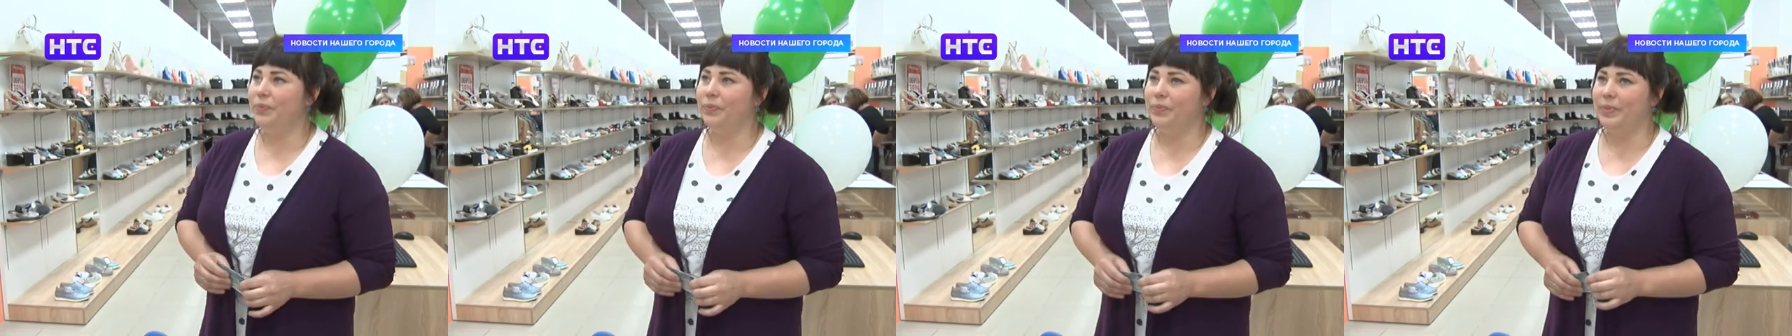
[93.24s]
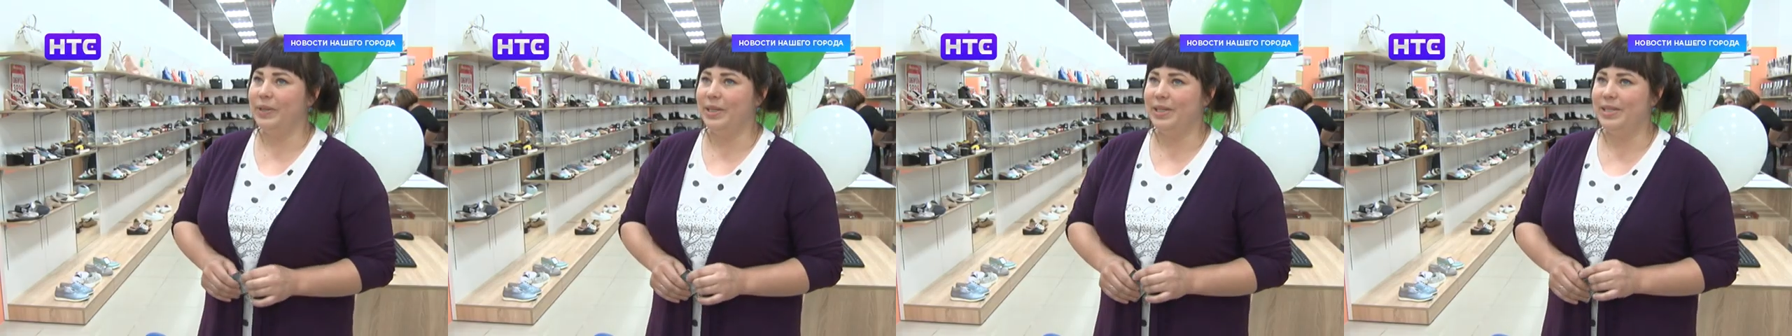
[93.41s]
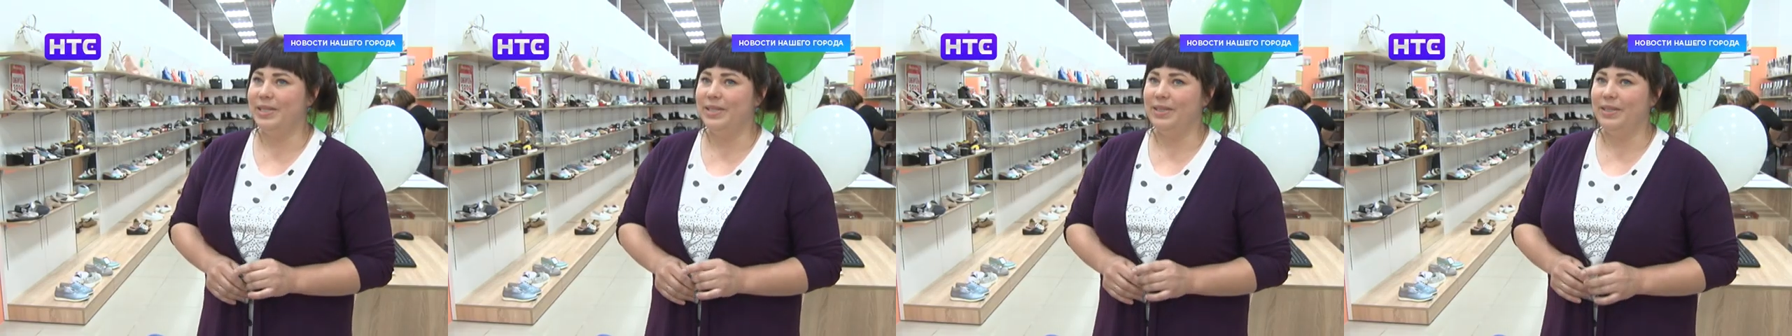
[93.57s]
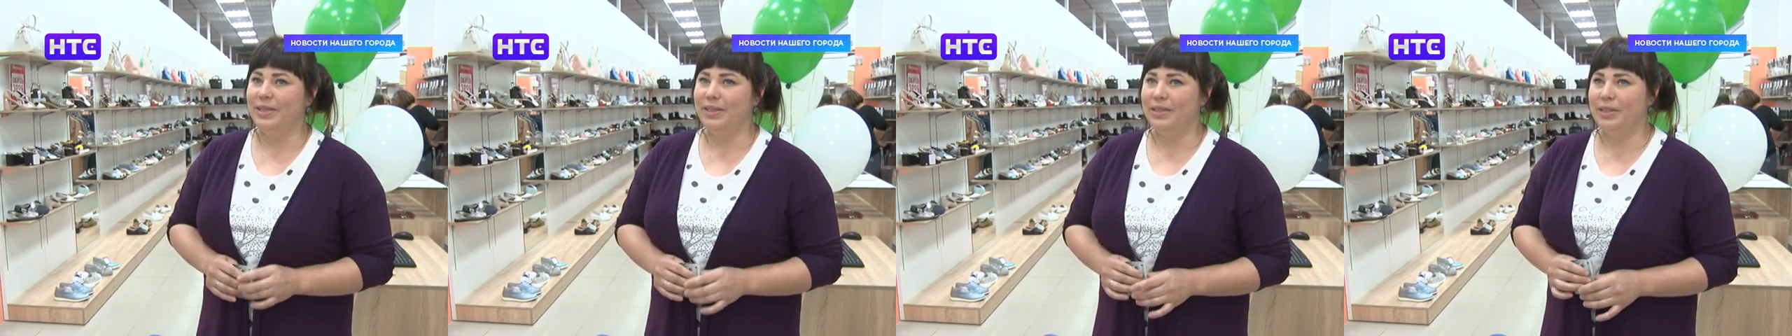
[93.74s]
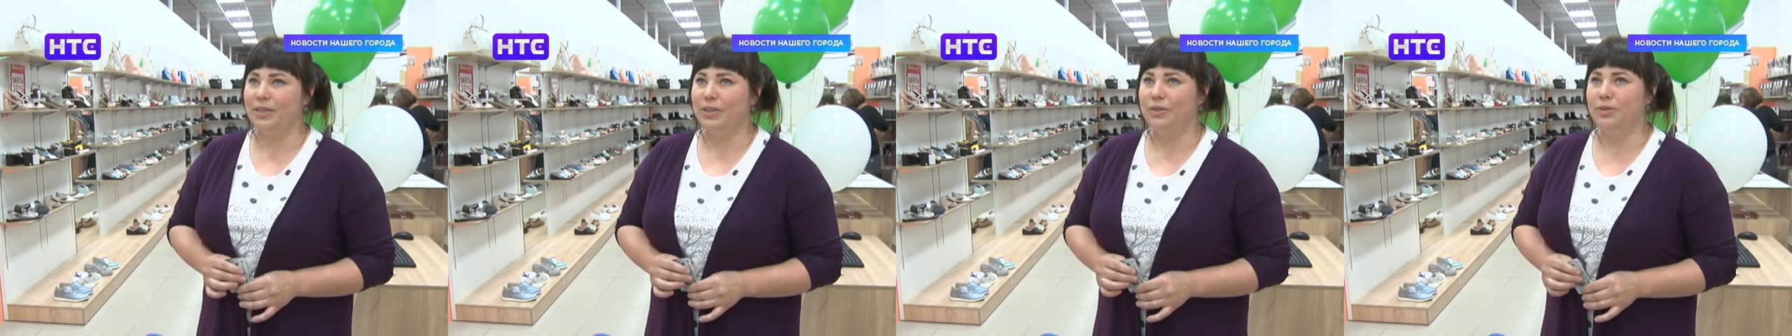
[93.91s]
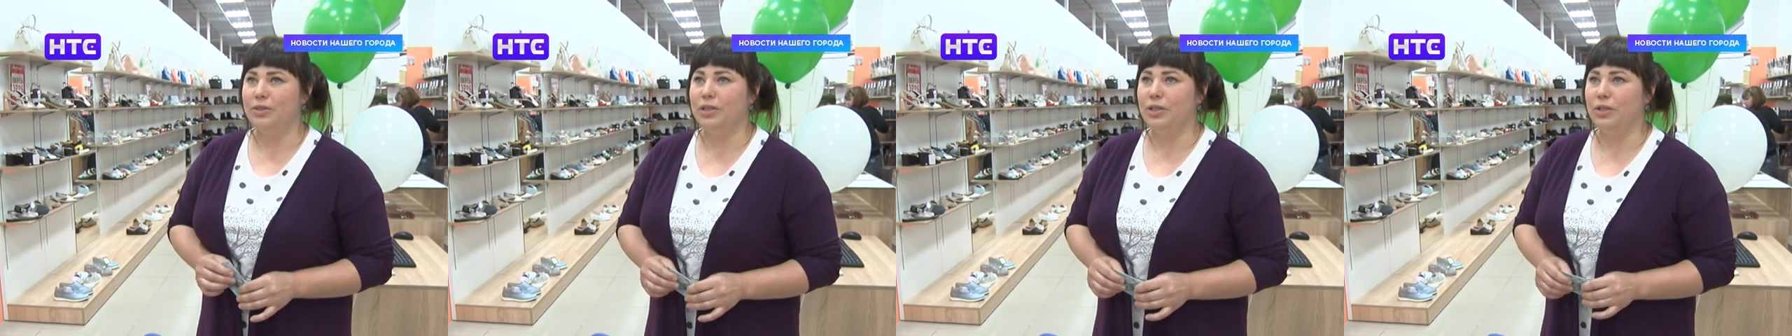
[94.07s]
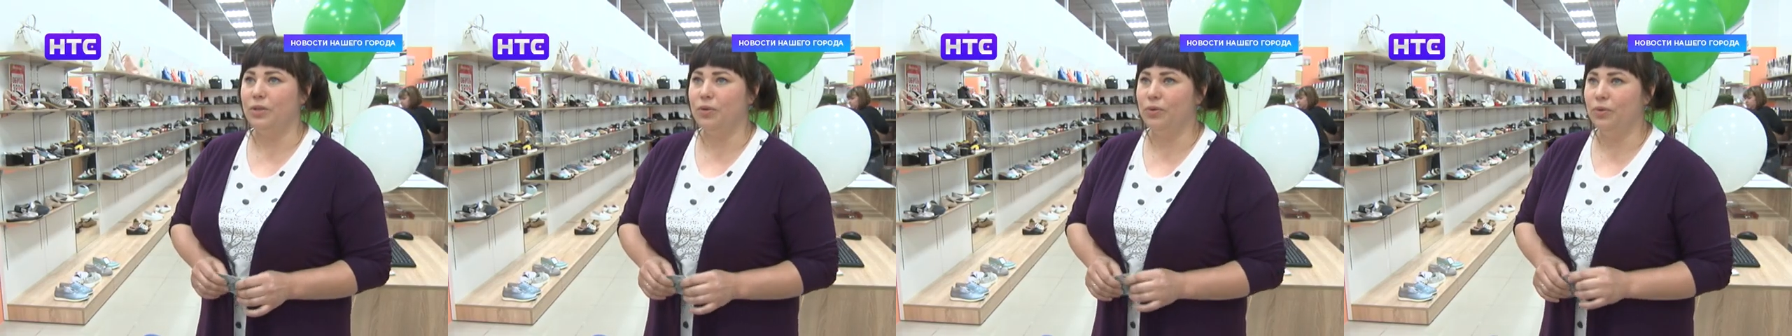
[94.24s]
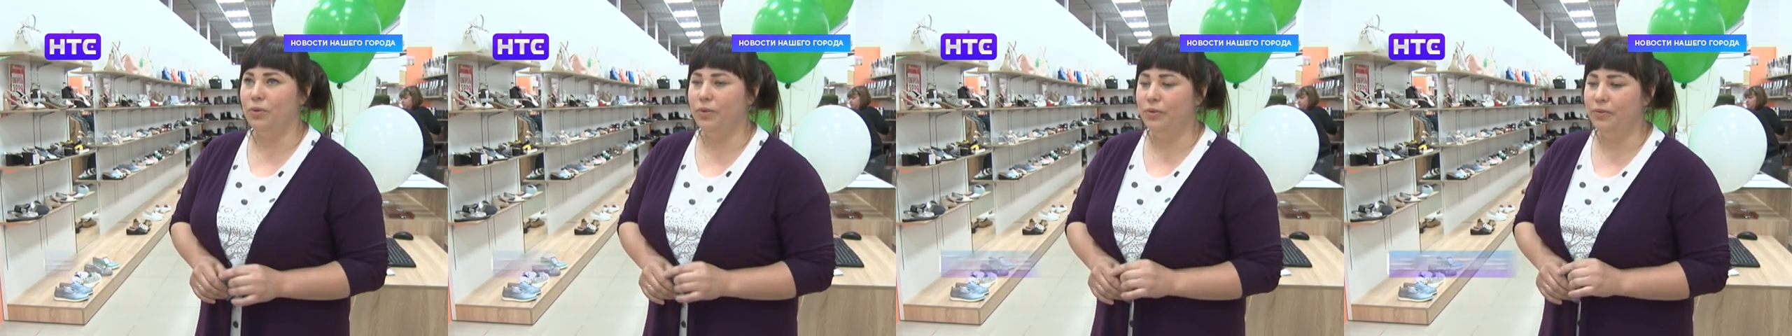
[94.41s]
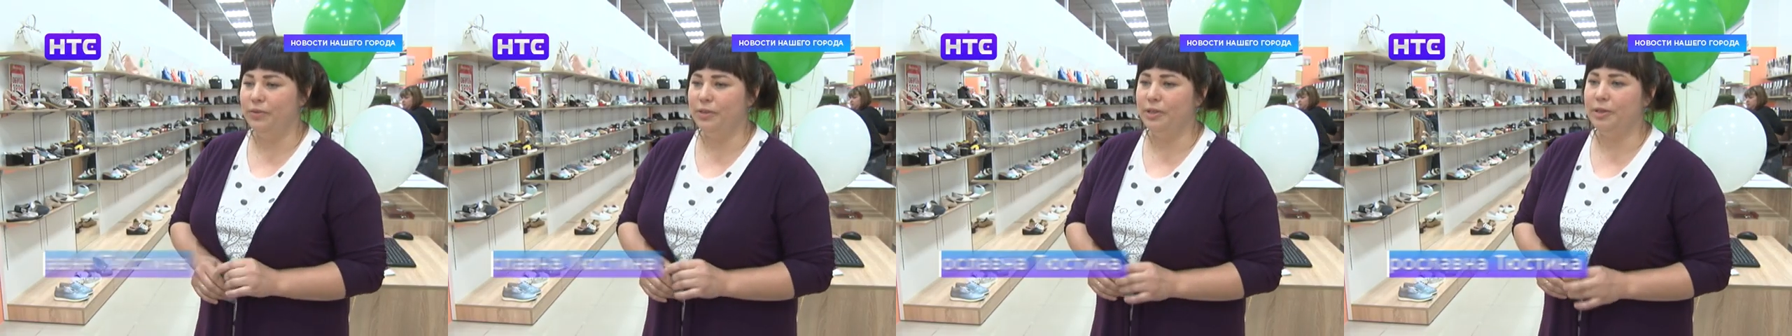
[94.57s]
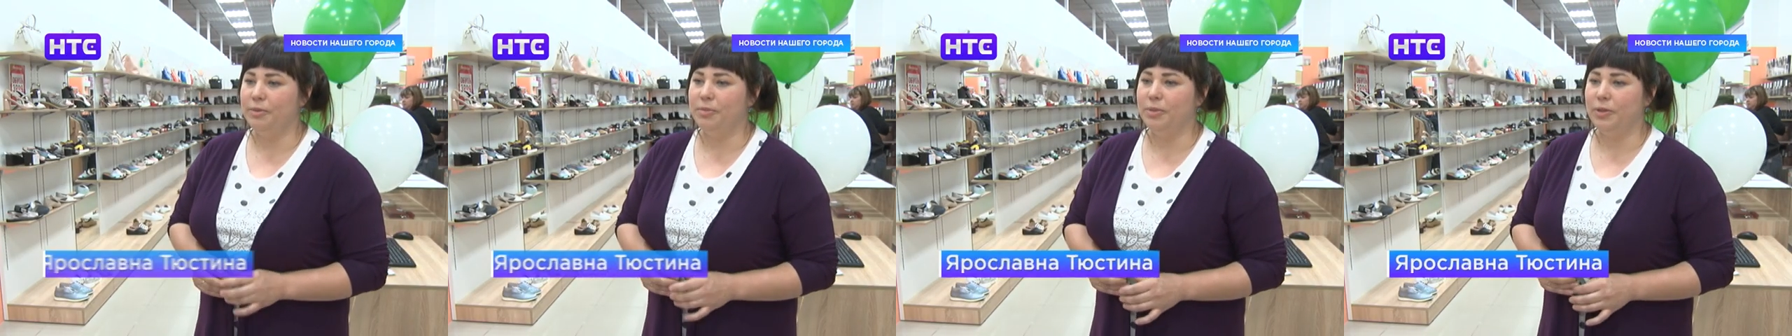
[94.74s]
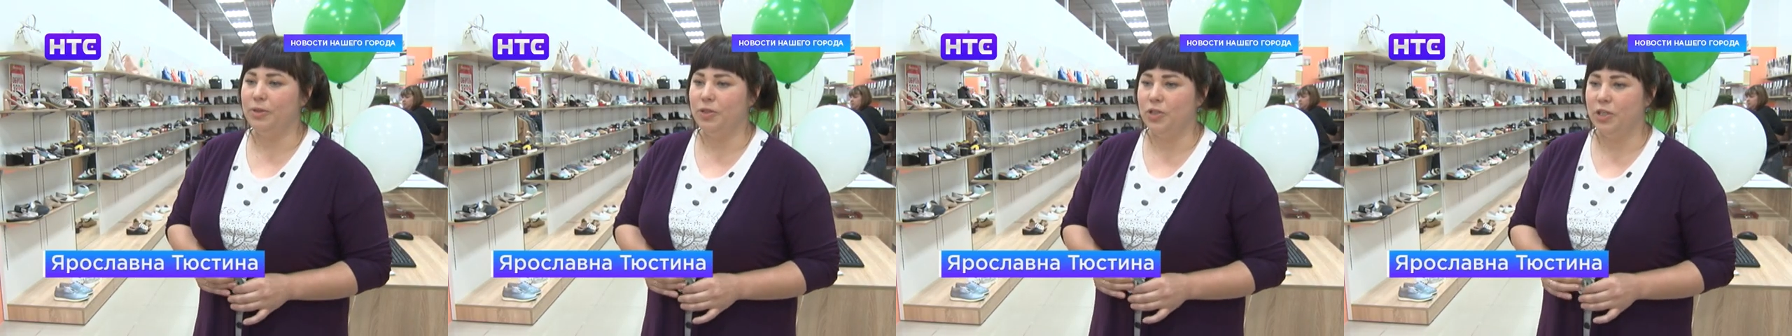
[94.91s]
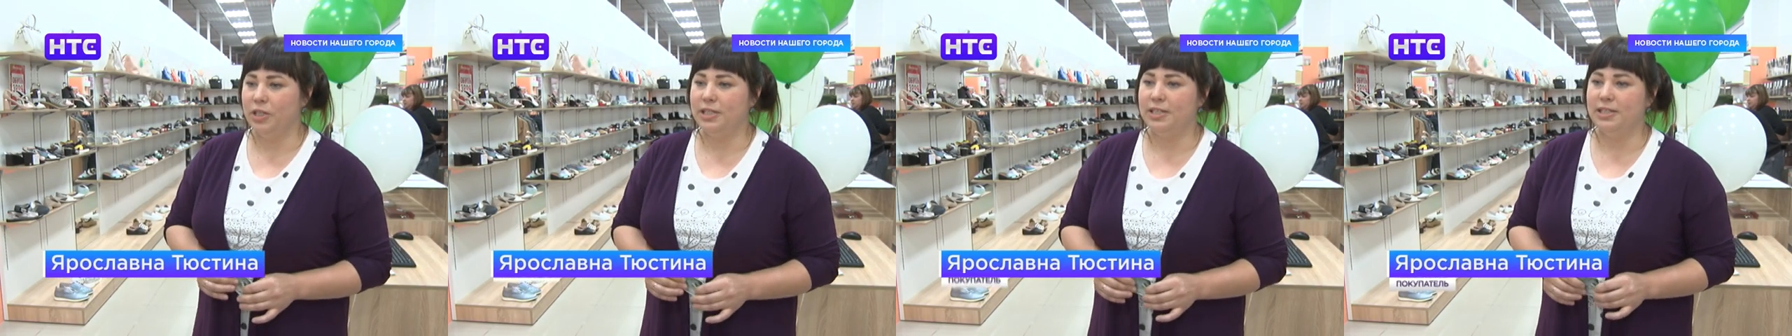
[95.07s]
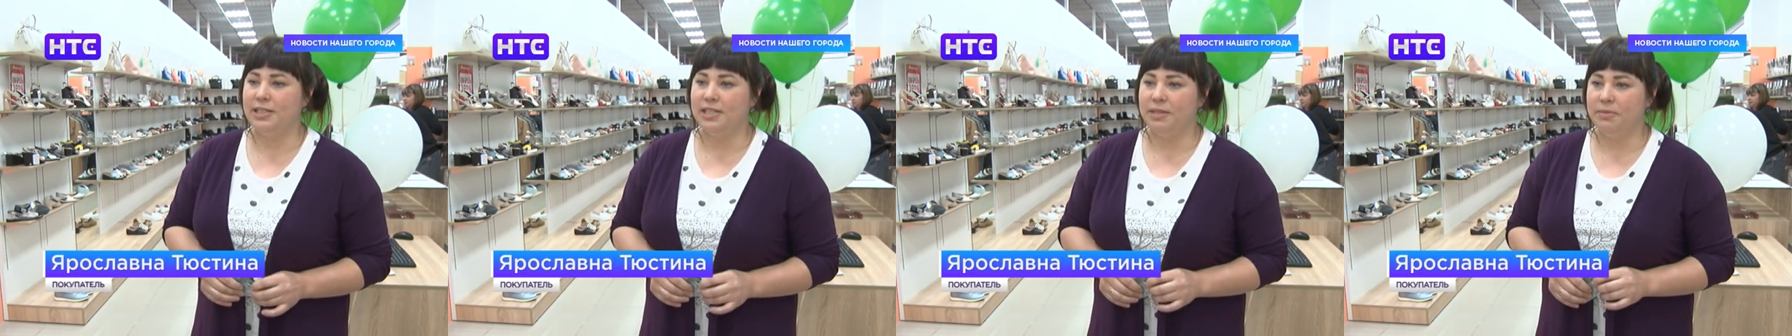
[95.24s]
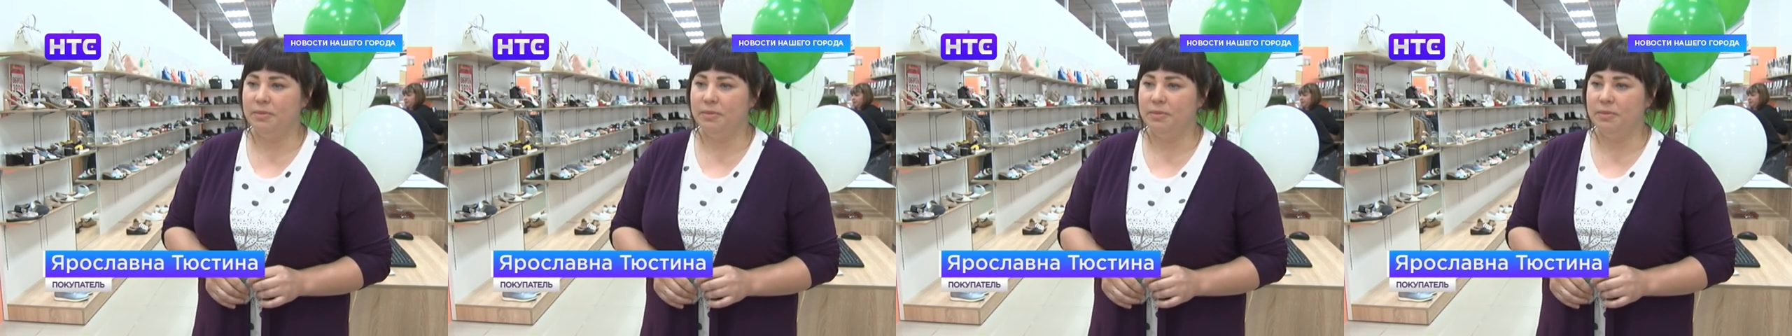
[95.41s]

Магазин открылся новый, получается,